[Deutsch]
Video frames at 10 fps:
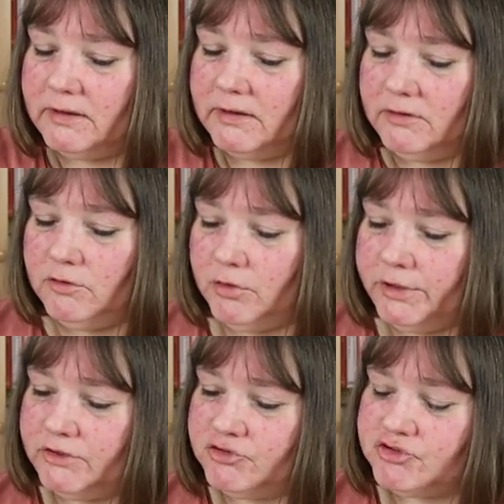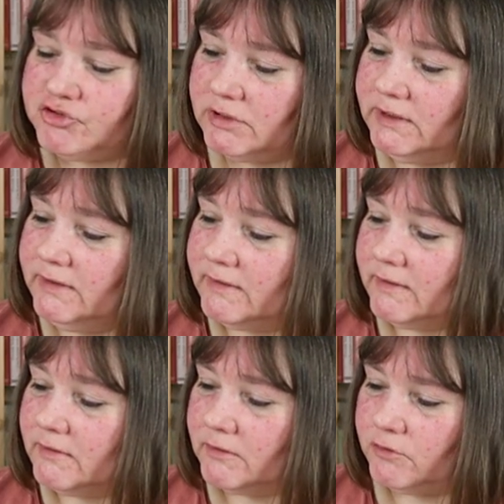in Deutsch hieß
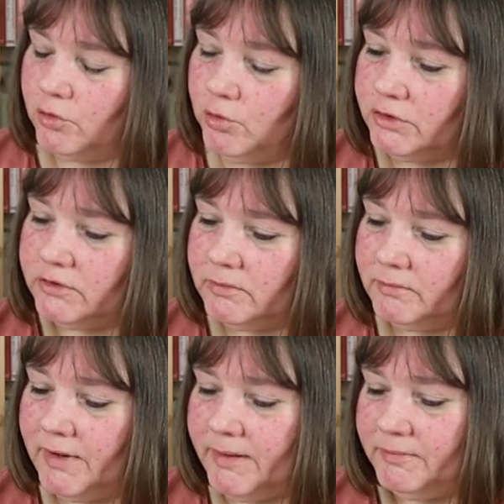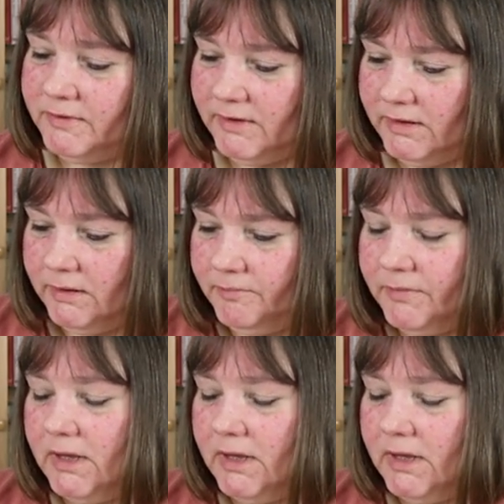es Tod beim Tee.